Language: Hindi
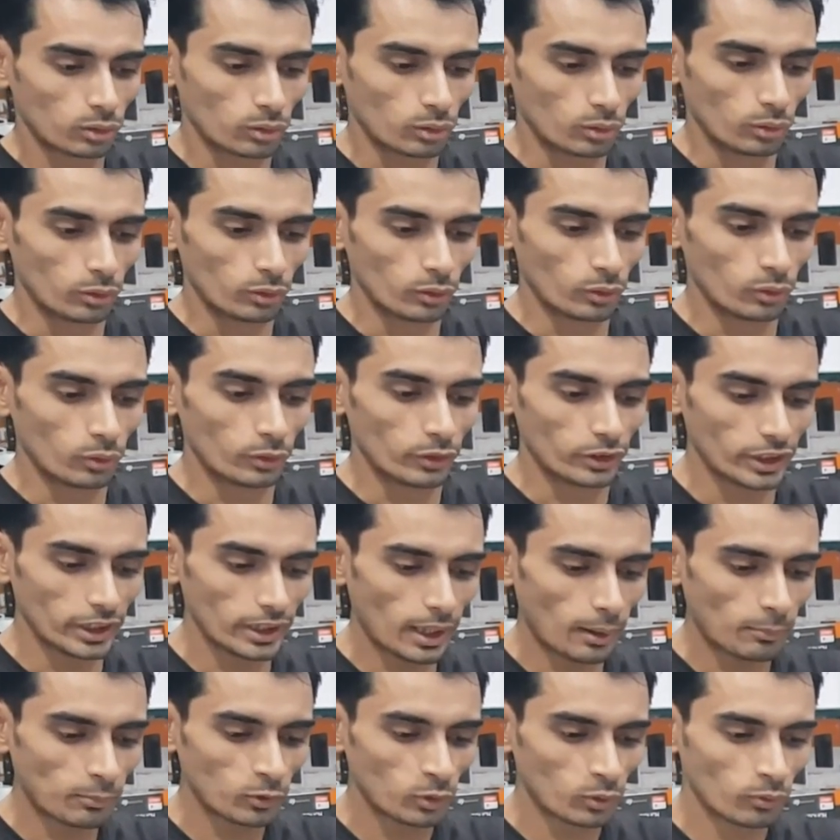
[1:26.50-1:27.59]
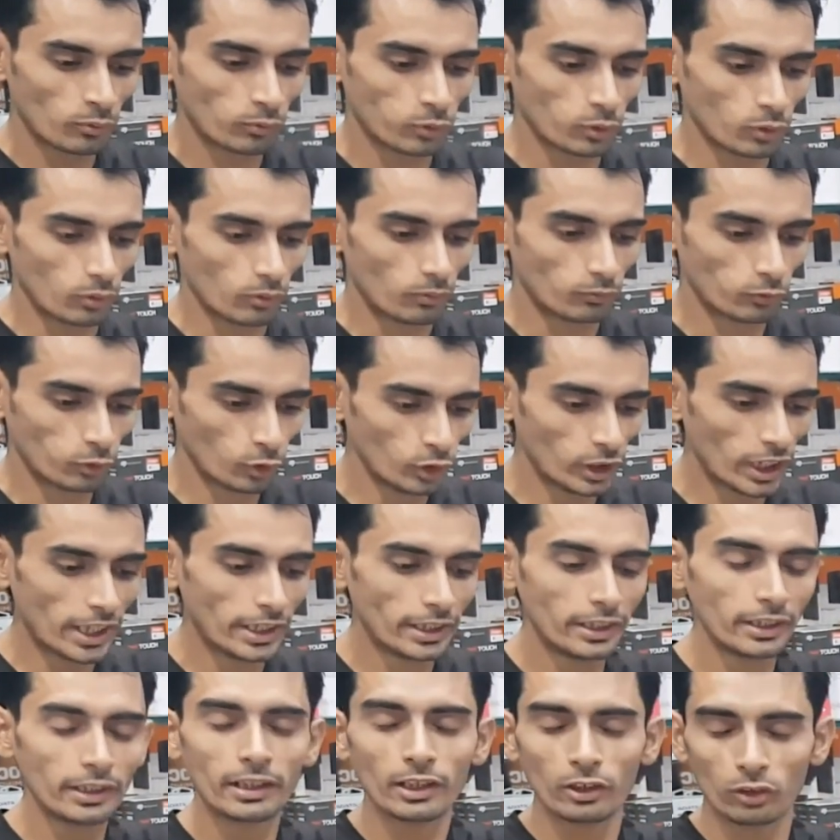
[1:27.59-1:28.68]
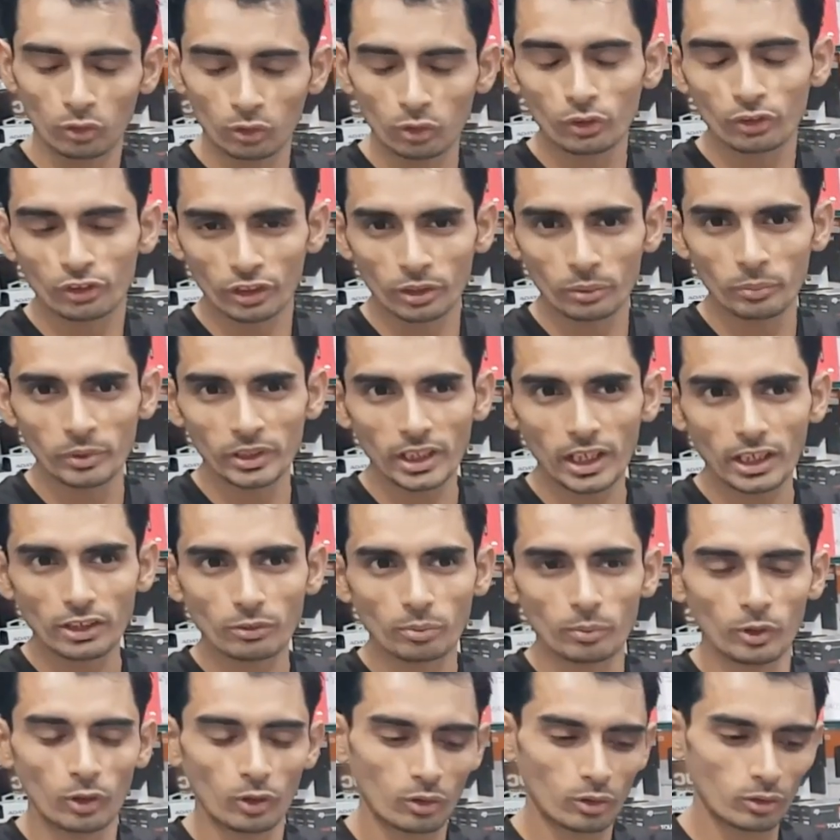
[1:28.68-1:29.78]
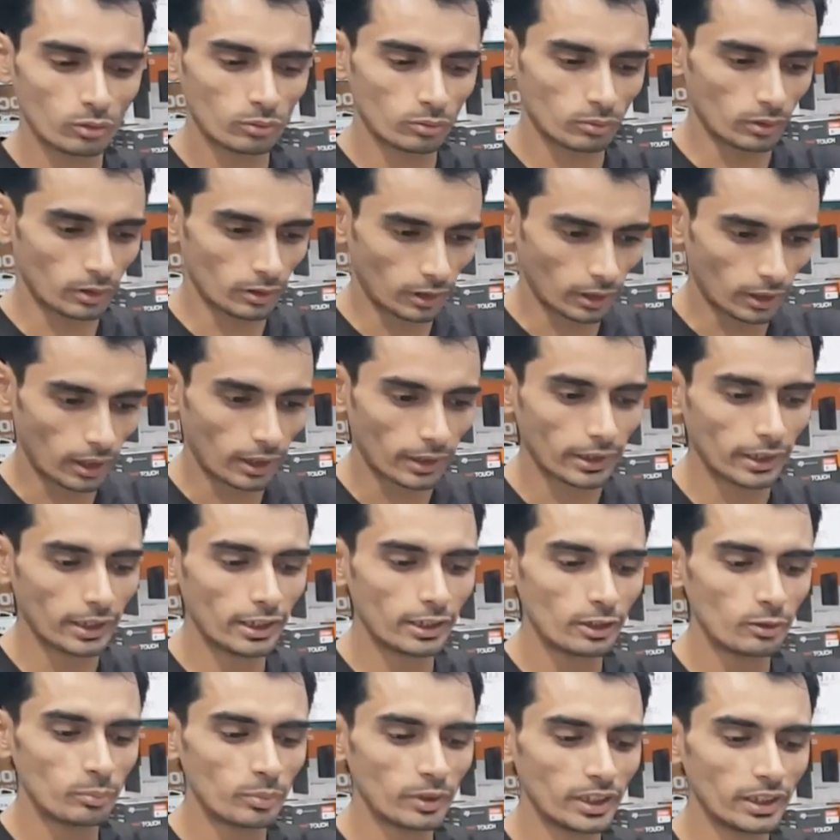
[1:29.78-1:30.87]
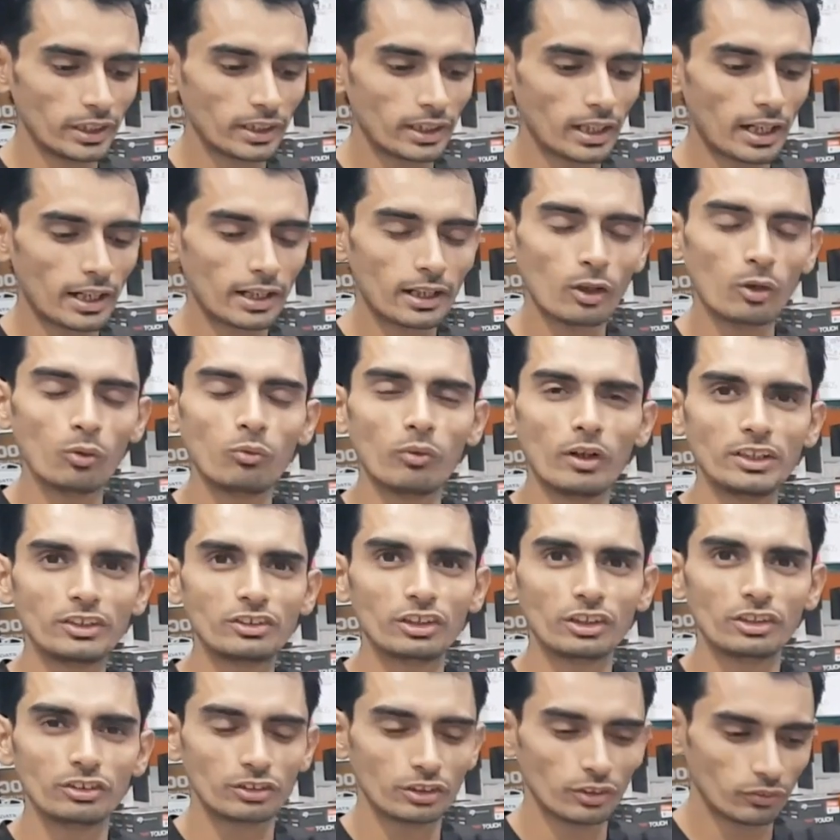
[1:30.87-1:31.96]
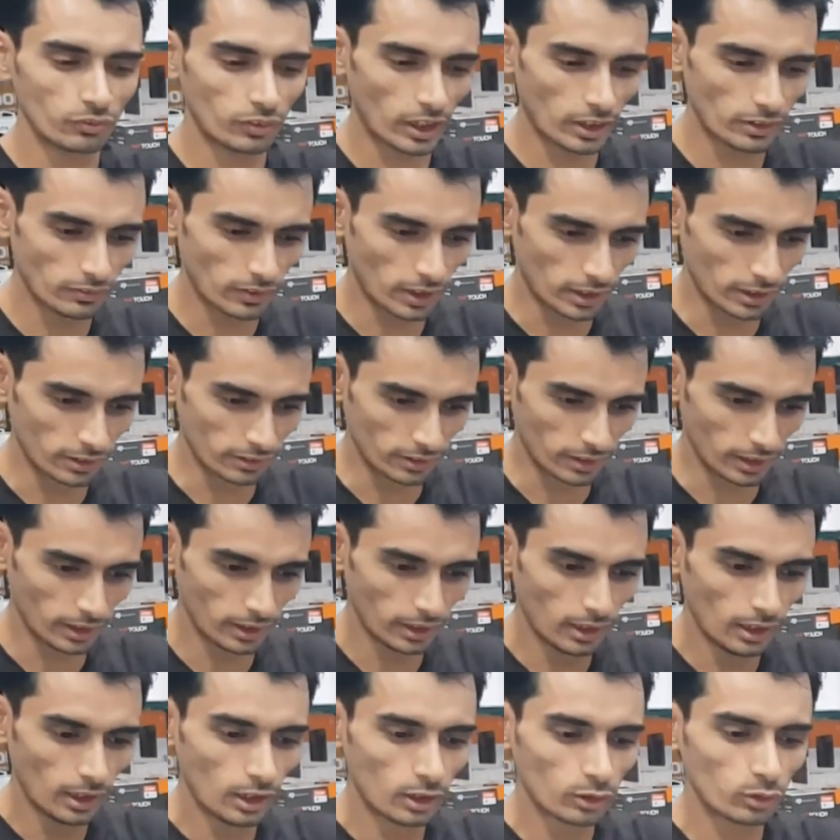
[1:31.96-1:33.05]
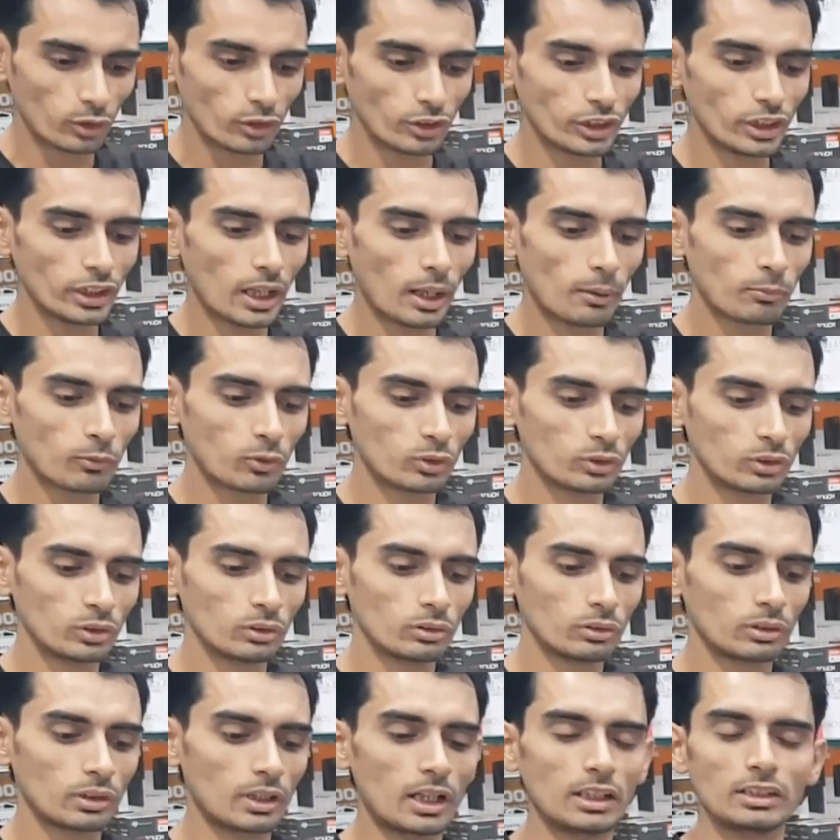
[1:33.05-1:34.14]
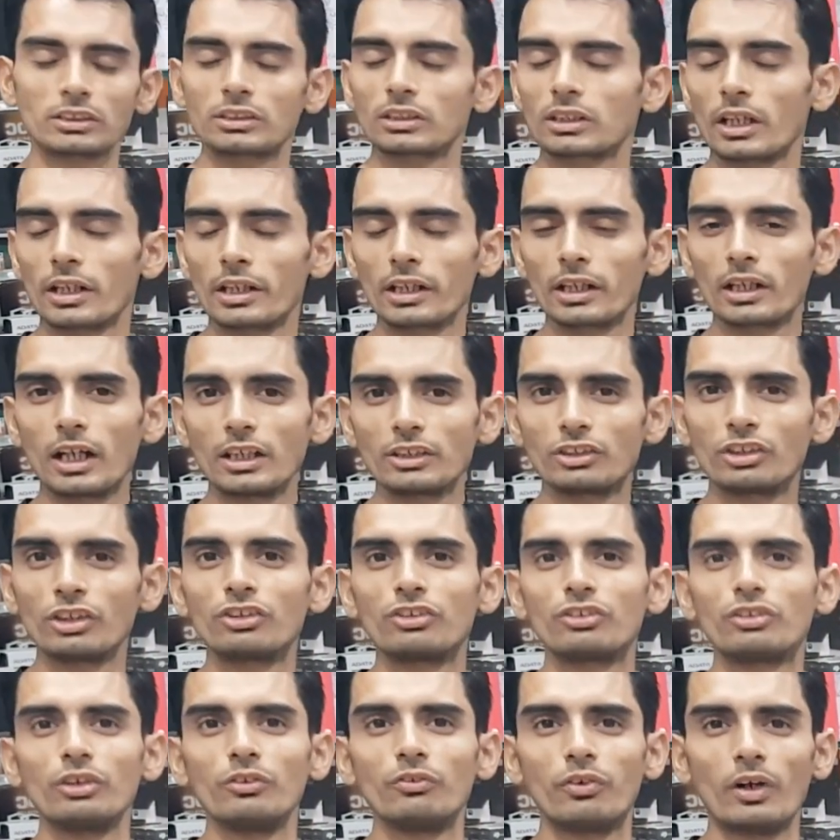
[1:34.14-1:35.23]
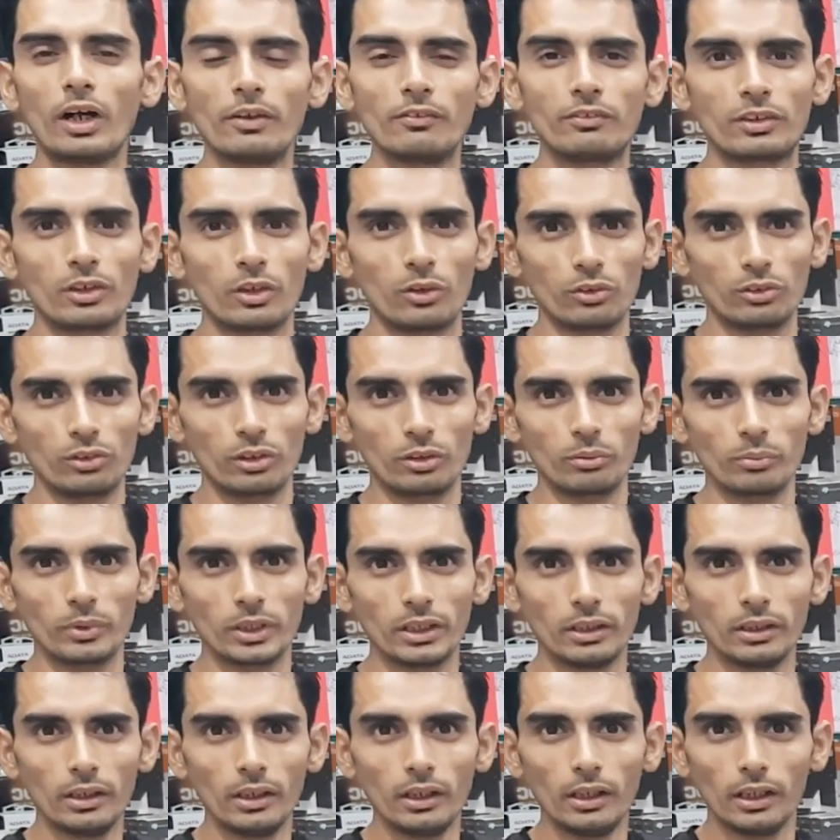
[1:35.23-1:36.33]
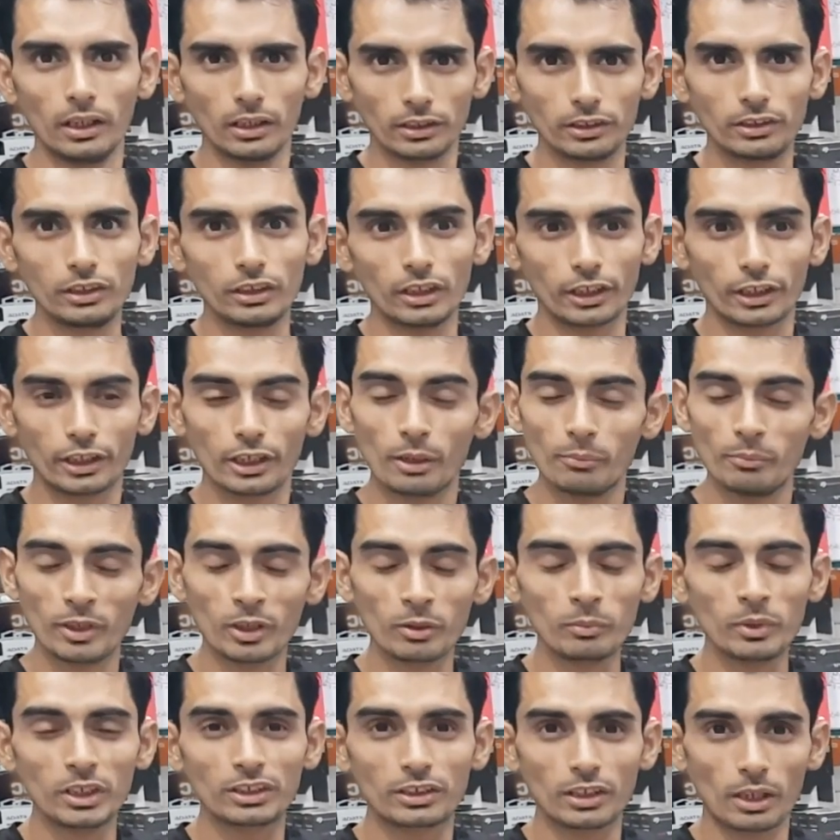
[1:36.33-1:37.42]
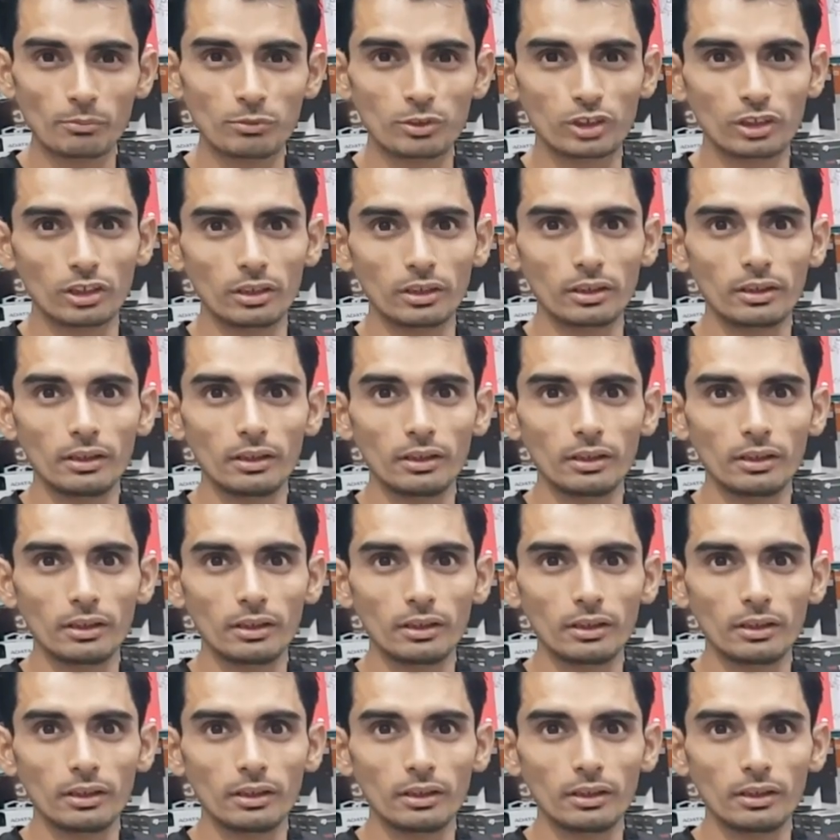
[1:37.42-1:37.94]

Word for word: तो ये आपको फुल एच डी रेजोल्यूशन भी है इसमें और, अगेन रिपीट कर रहा हूँ 165 सिक्सटी है तो ये आपको कास्ट करेगा 65,000 में जी हाँ गेमिंग में सबसे